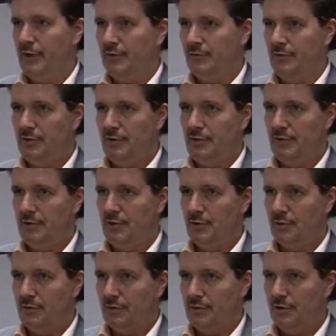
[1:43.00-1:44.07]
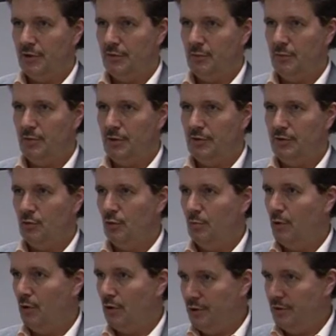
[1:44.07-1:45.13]
werden wir die oder wird die
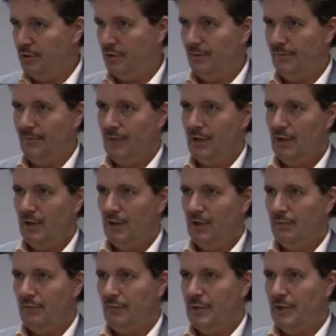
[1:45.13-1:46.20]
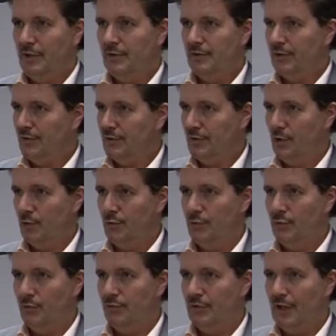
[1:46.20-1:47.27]
Revue-Tanzgruppe Holiday mehrere Tänze
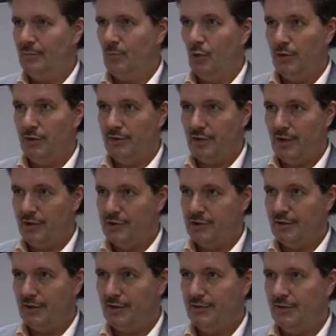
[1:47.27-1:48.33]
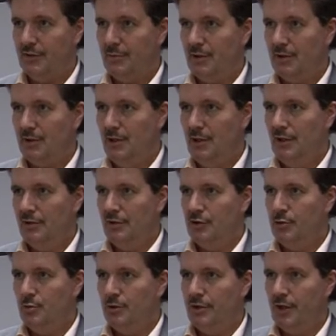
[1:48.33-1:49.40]
aufführen. Wir haben orientalischen Tanz dabei. Die
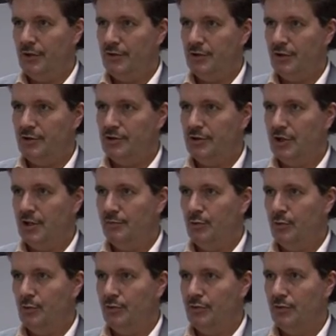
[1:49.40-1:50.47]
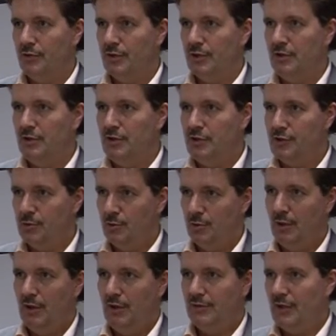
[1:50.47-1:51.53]
Schule der asiatischen Kampfkünste wird eine
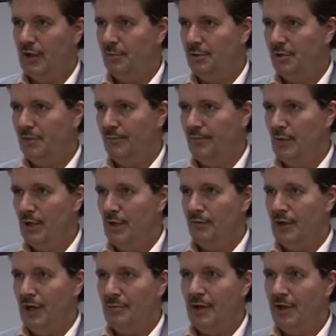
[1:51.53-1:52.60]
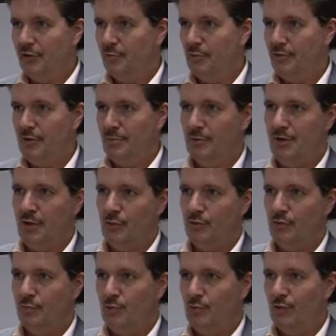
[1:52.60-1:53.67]
Lichtshow darbieten. Wir haben Live-Musik mit
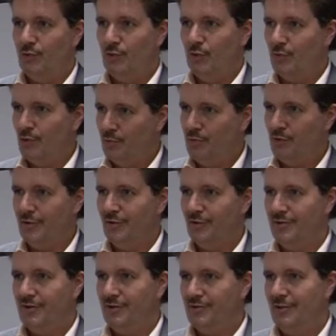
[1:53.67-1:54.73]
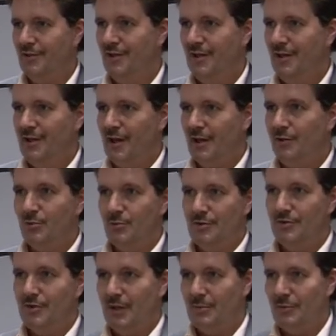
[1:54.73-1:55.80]
Lausitz Blues, freuen uns besonders, dass die Herren und
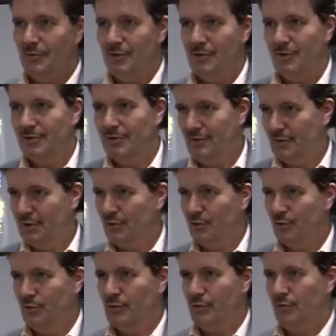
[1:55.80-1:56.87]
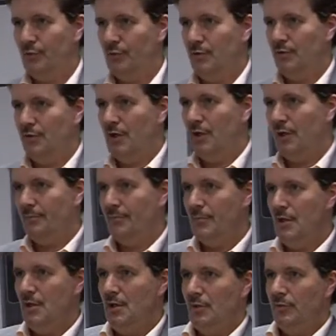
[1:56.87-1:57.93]
die Dame wieder den Weg zu uns gefunden haben.
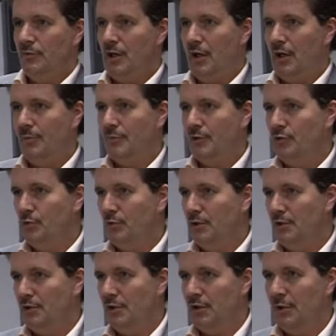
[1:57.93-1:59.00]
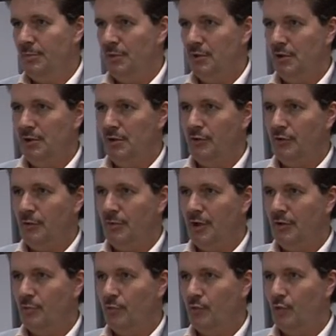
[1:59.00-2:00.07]
Wir haben natürlich die Creperie des
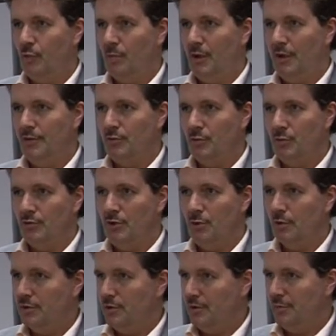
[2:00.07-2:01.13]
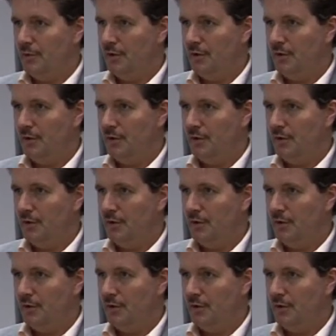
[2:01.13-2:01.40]
Gymnasiums vorbereitet und die Orion